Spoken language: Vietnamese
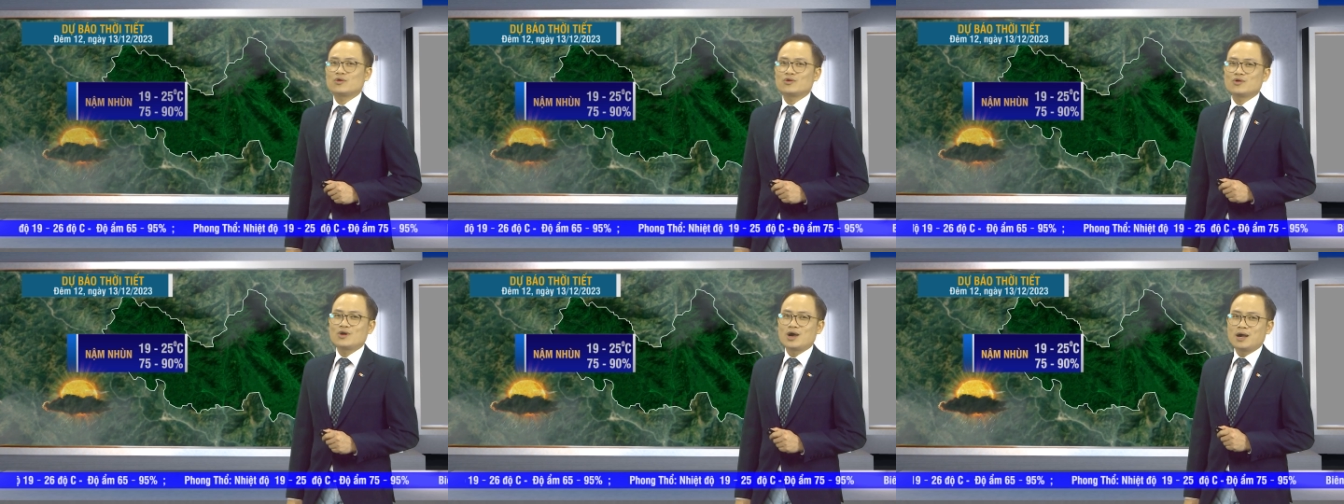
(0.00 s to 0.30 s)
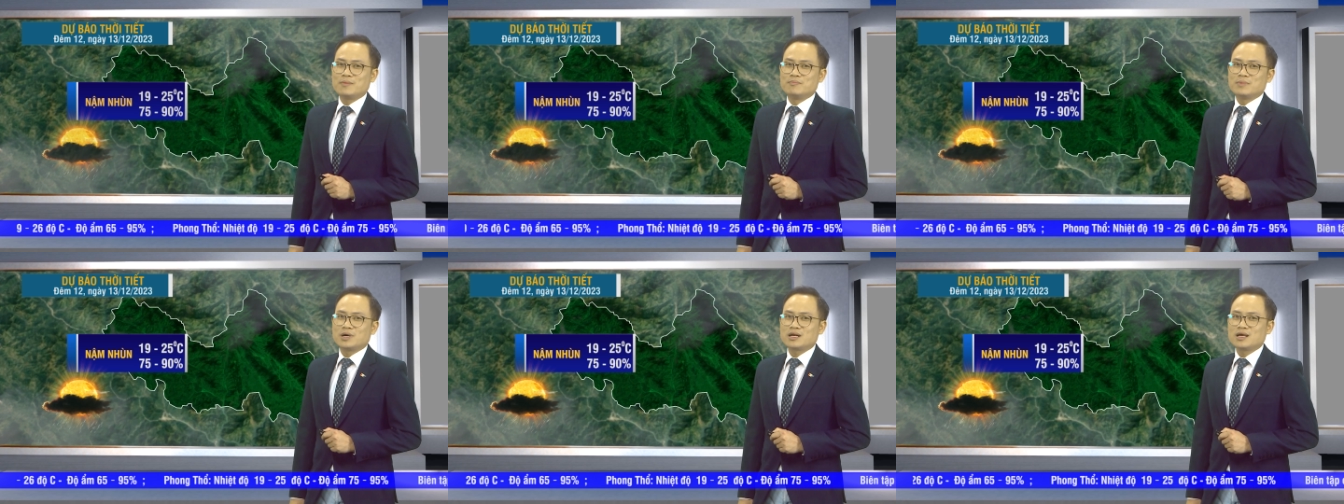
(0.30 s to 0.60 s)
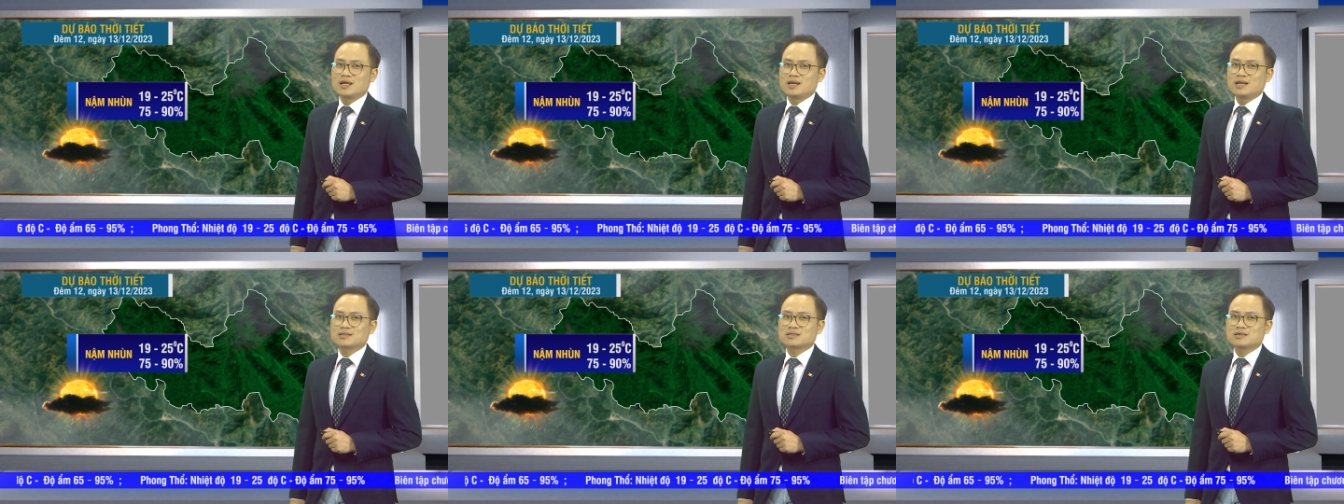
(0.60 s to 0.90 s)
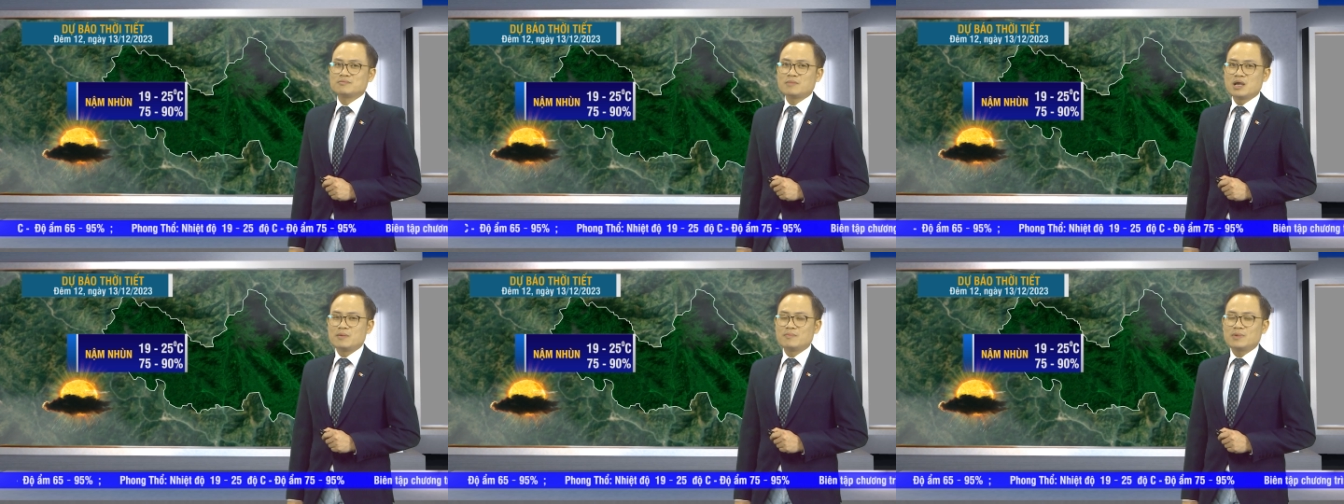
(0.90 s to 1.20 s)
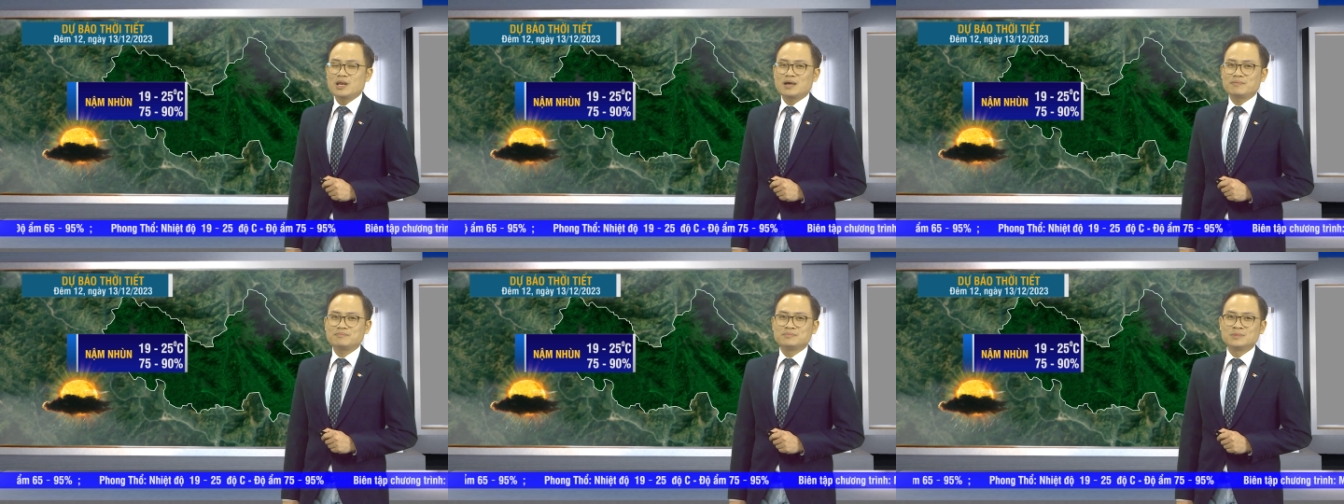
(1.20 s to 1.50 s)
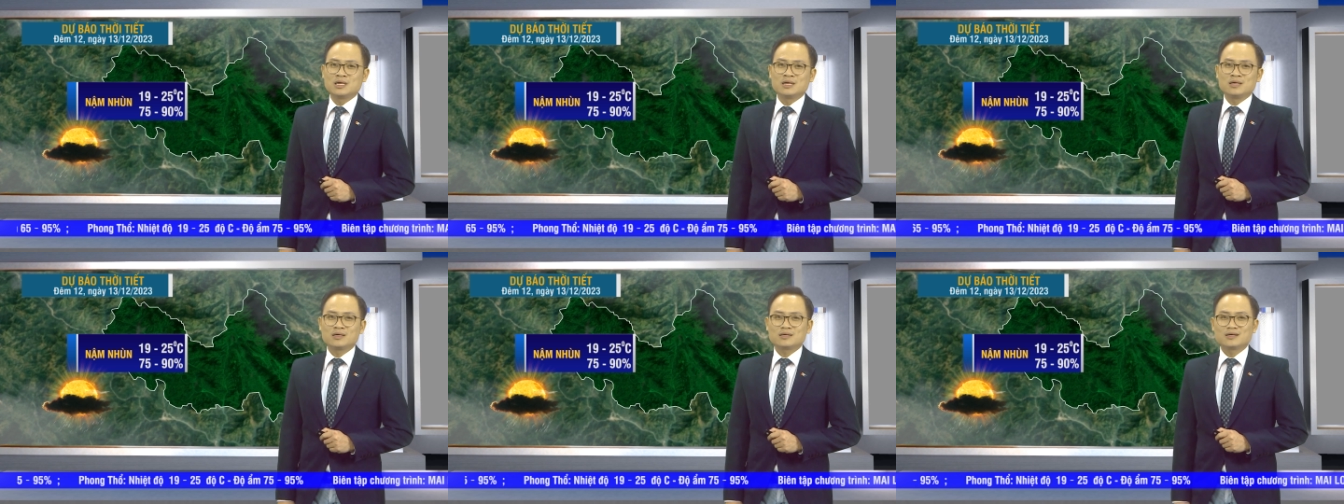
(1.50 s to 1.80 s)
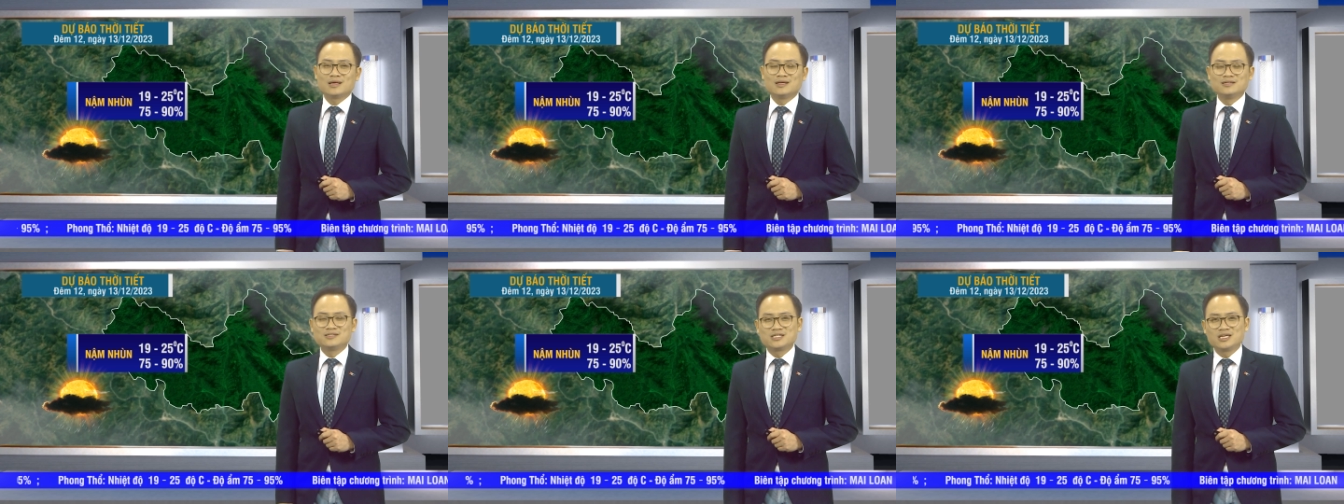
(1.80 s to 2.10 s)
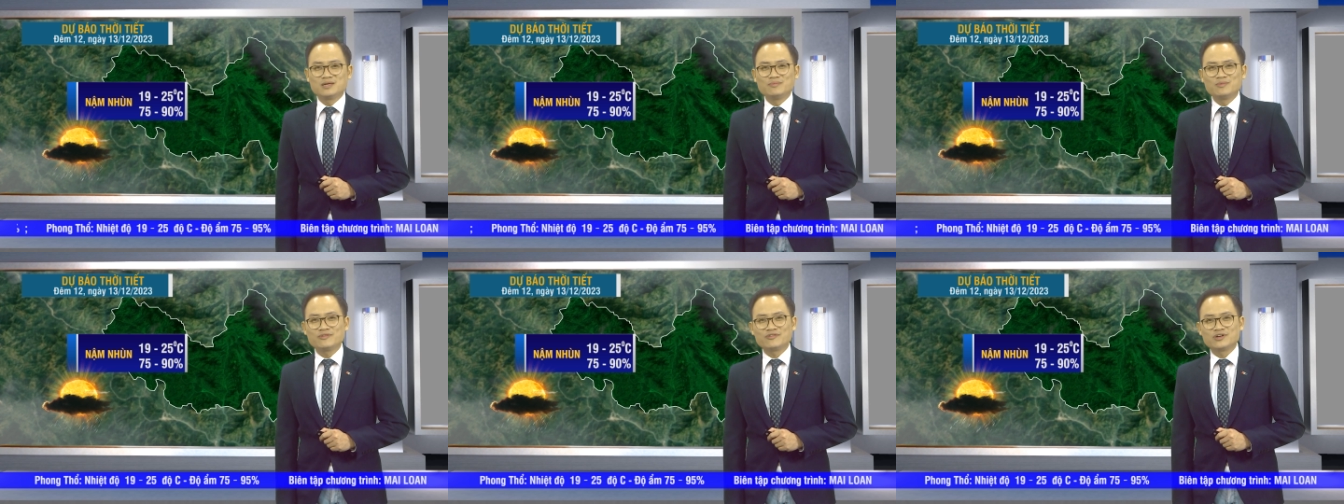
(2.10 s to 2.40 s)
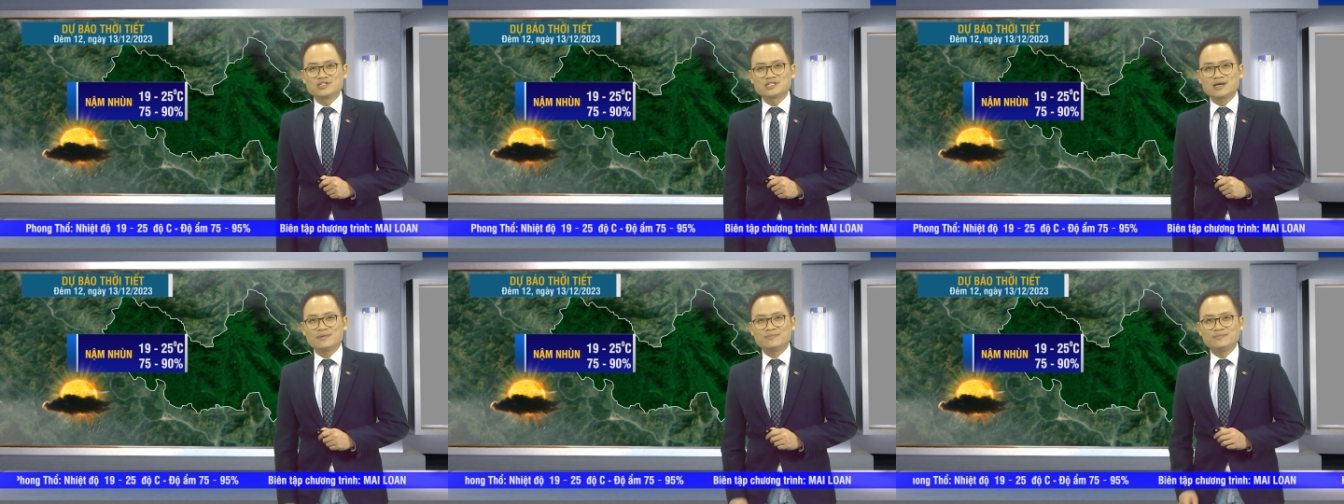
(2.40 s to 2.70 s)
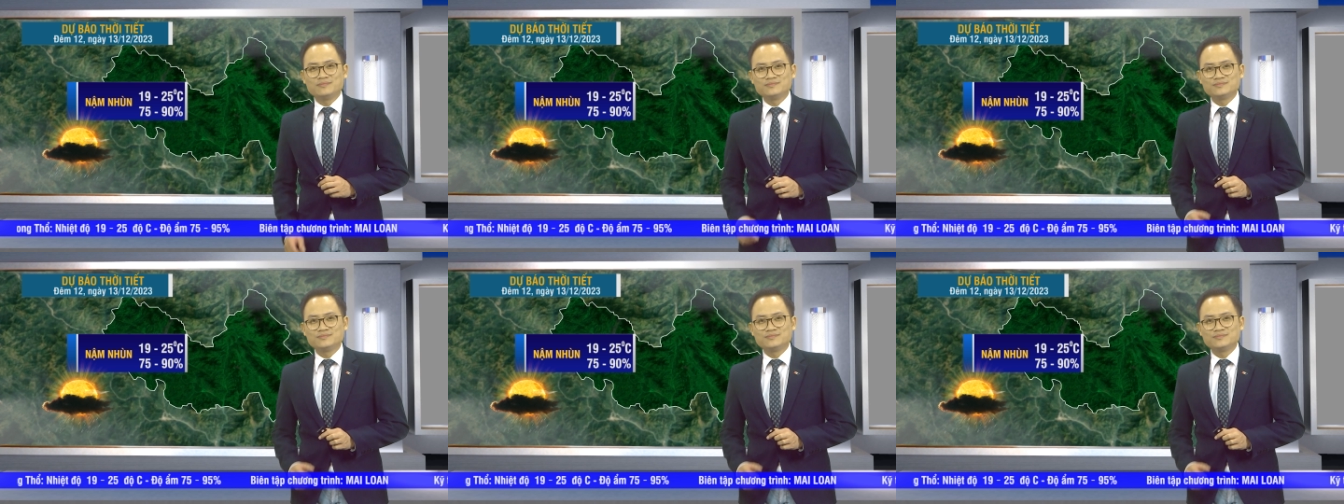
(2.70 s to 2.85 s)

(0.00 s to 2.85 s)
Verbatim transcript: độ ẩm ở đây là từ bảy mươi lăm đến chín mươi phần trăm.